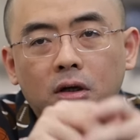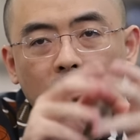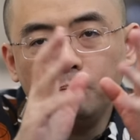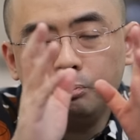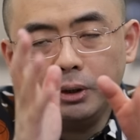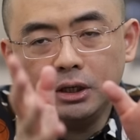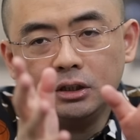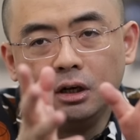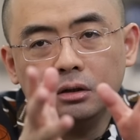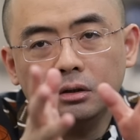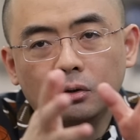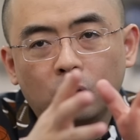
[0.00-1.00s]
跟北
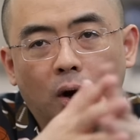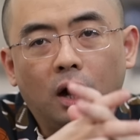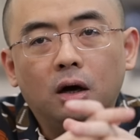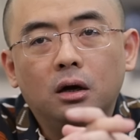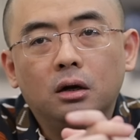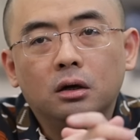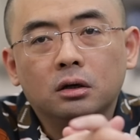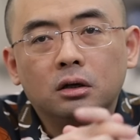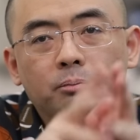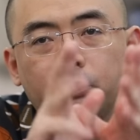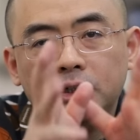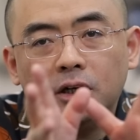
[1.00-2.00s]
上广
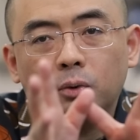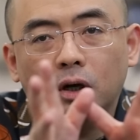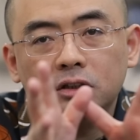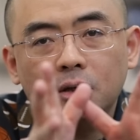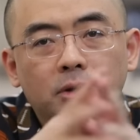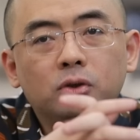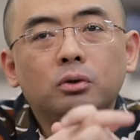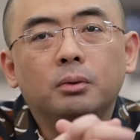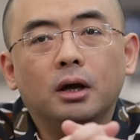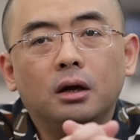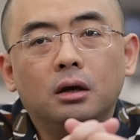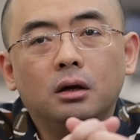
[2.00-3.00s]
跟北上广深没区
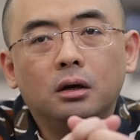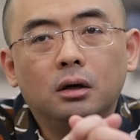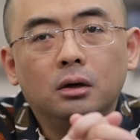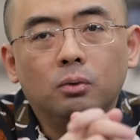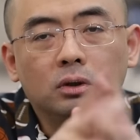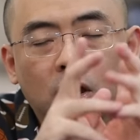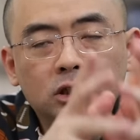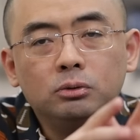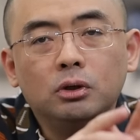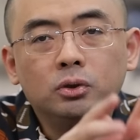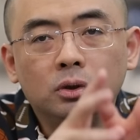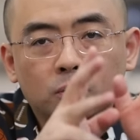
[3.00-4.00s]
别，我当时
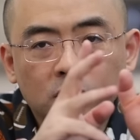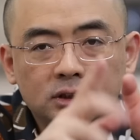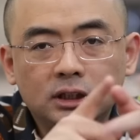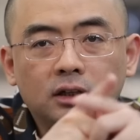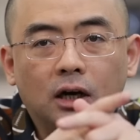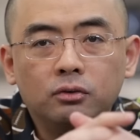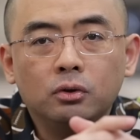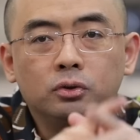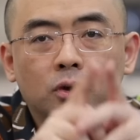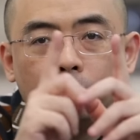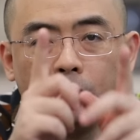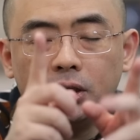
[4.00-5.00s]
我就说了，我说香港最后
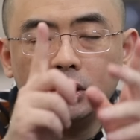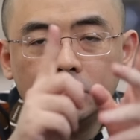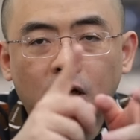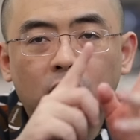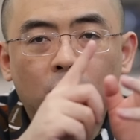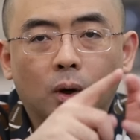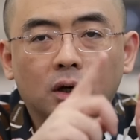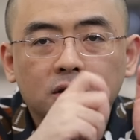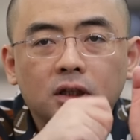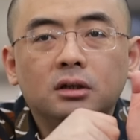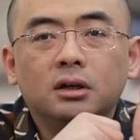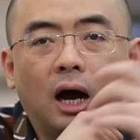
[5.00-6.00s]
就是北上广
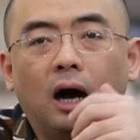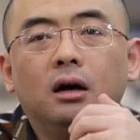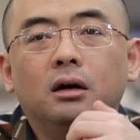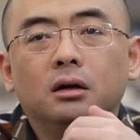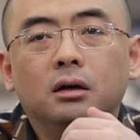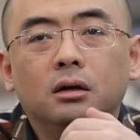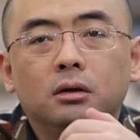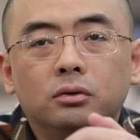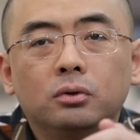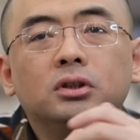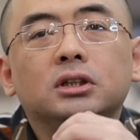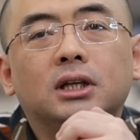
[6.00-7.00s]
深港，
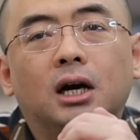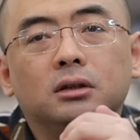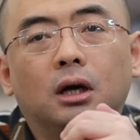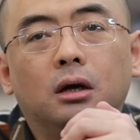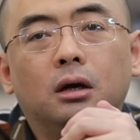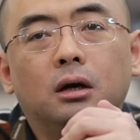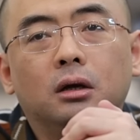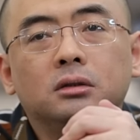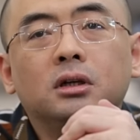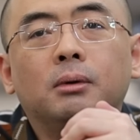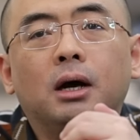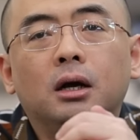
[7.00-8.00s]
最后是一样的，
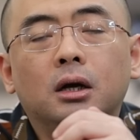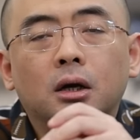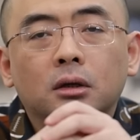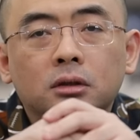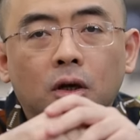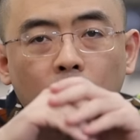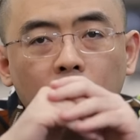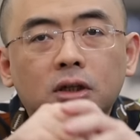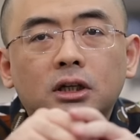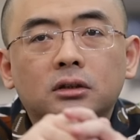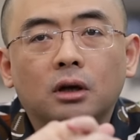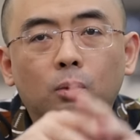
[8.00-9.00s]
你知道吗？他过了
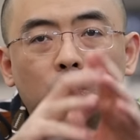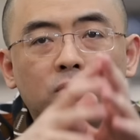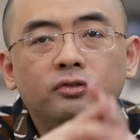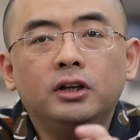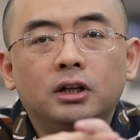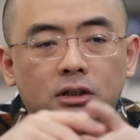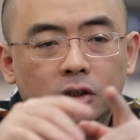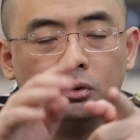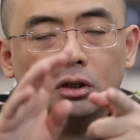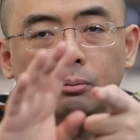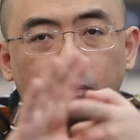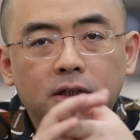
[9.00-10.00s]
这个呢，无非呢也
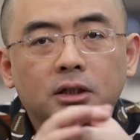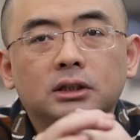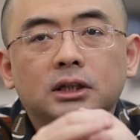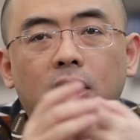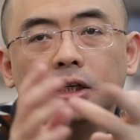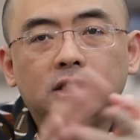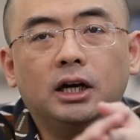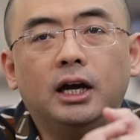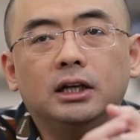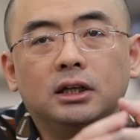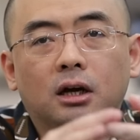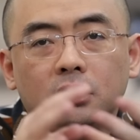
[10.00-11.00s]
就跟北京一样，跟上
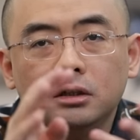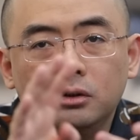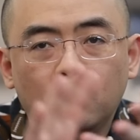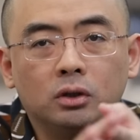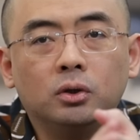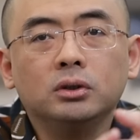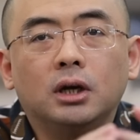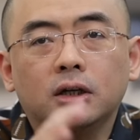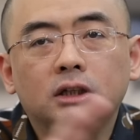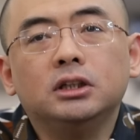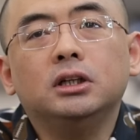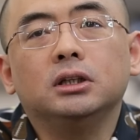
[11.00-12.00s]
海一样，跟广州一样，
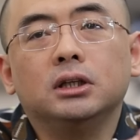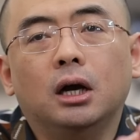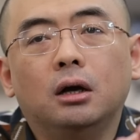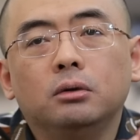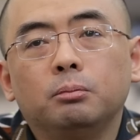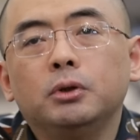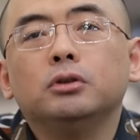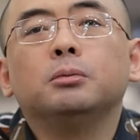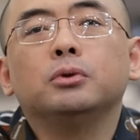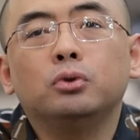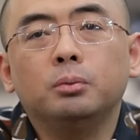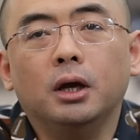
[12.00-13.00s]
跟深圳一样，没有什
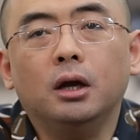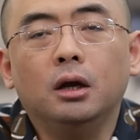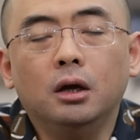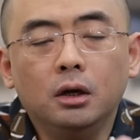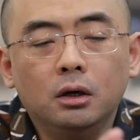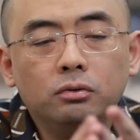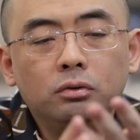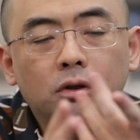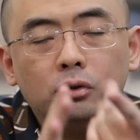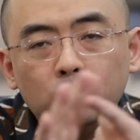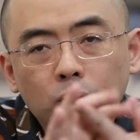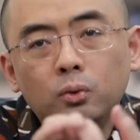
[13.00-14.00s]
么区别。所以
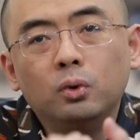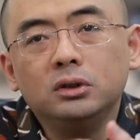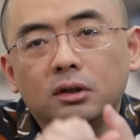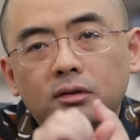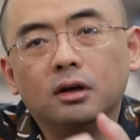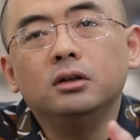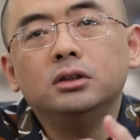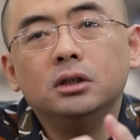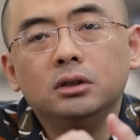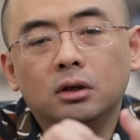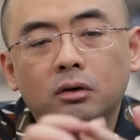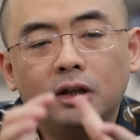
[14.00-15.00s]
呢，如果你曾
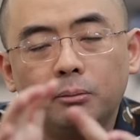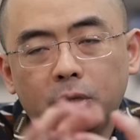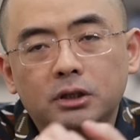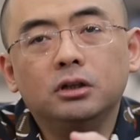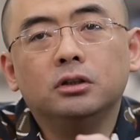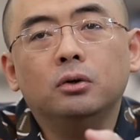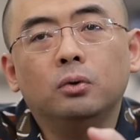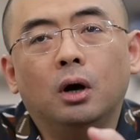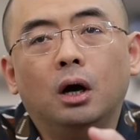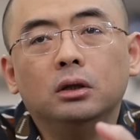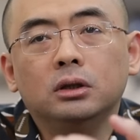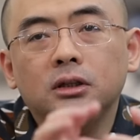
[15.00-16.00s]
经能够在北京生
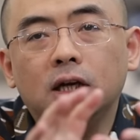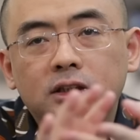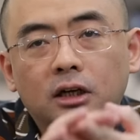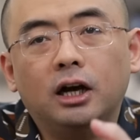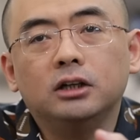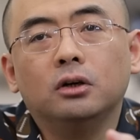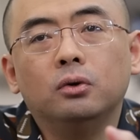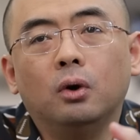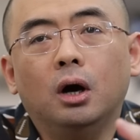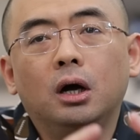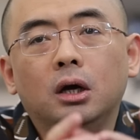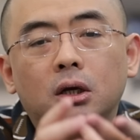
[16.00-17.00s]
活，能在上海生
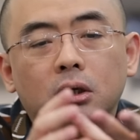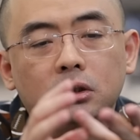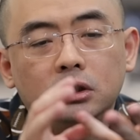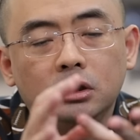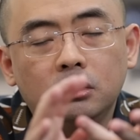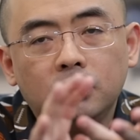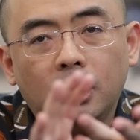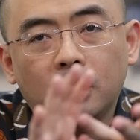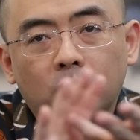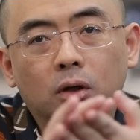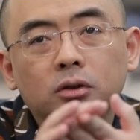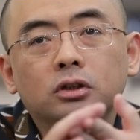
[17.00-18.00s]
活，你能
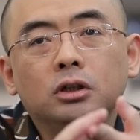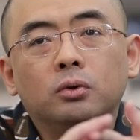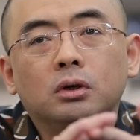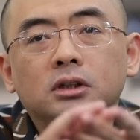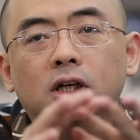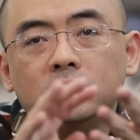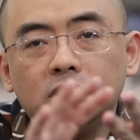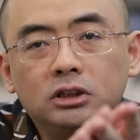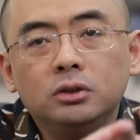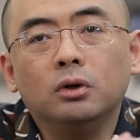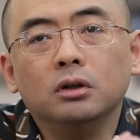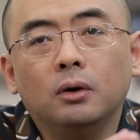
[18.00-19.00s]
在广州生活，能在深圳
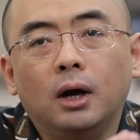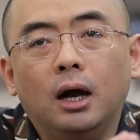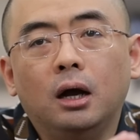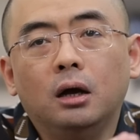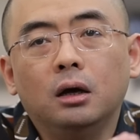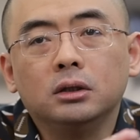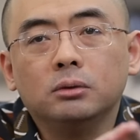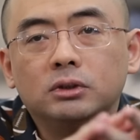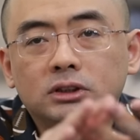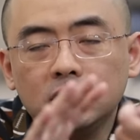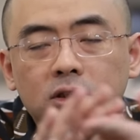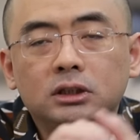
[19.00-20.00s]
生活的话，那
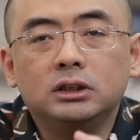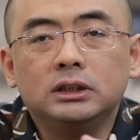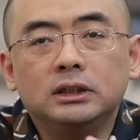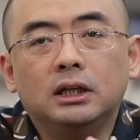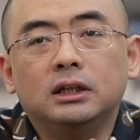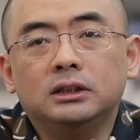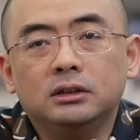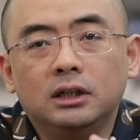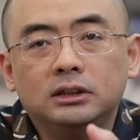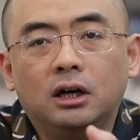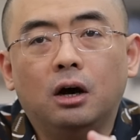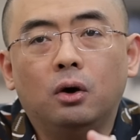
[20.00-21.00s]
我相信你现在在
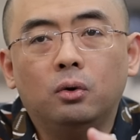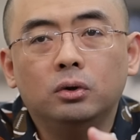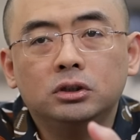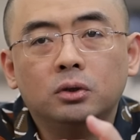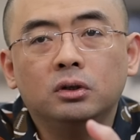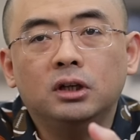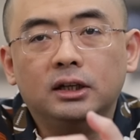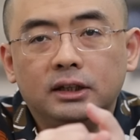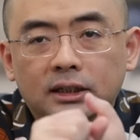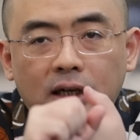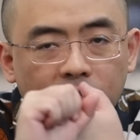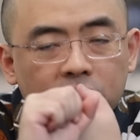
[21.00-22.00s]
在香港生活呢
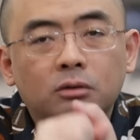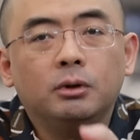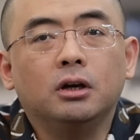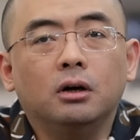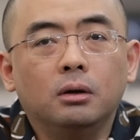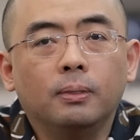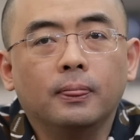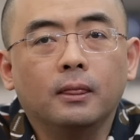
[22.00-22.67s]
也一点问题都没有。